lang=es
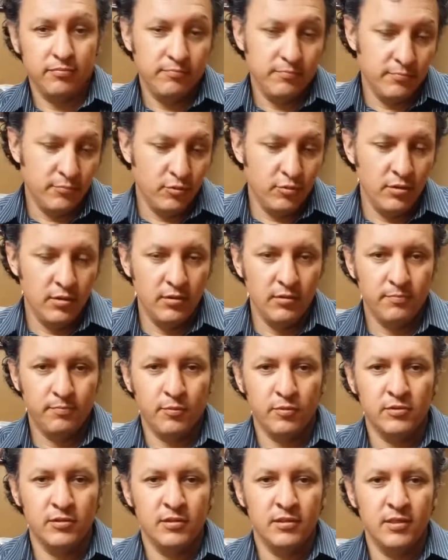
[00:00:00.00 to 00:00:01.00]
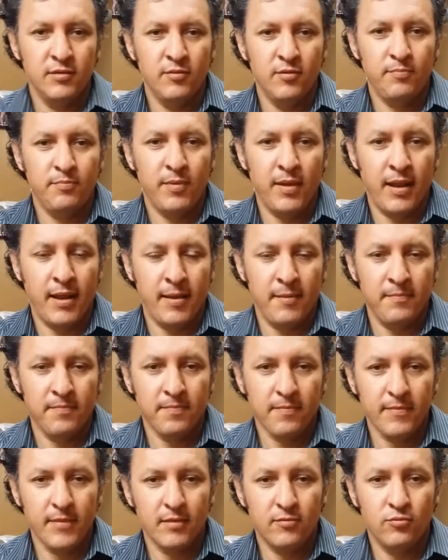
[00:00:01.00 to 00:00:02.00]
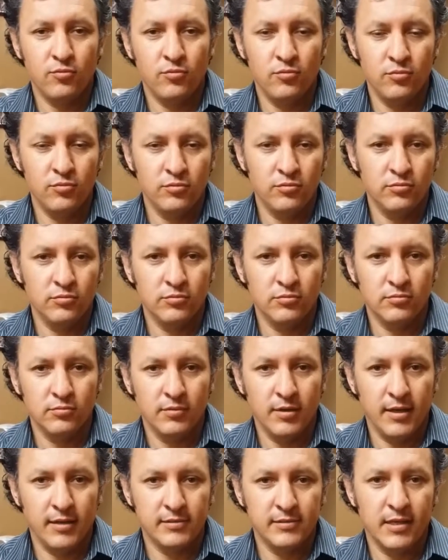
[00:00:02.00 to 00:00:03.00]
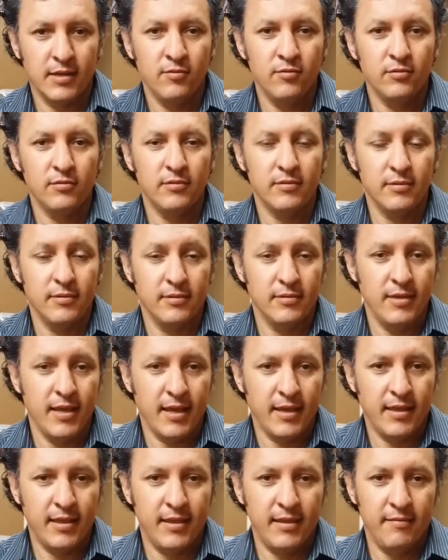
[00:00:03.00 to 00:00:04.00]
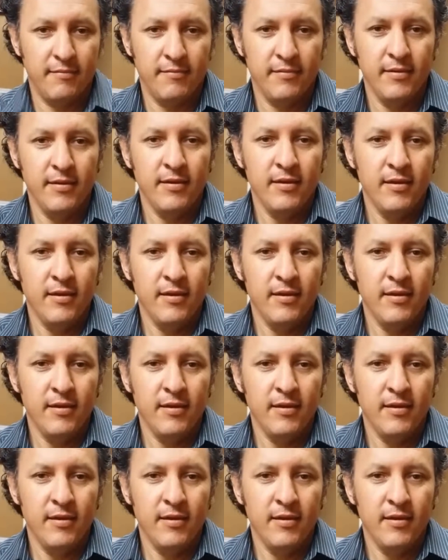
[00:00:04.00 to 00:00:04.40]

muy positivo para tu ah, salud, ya que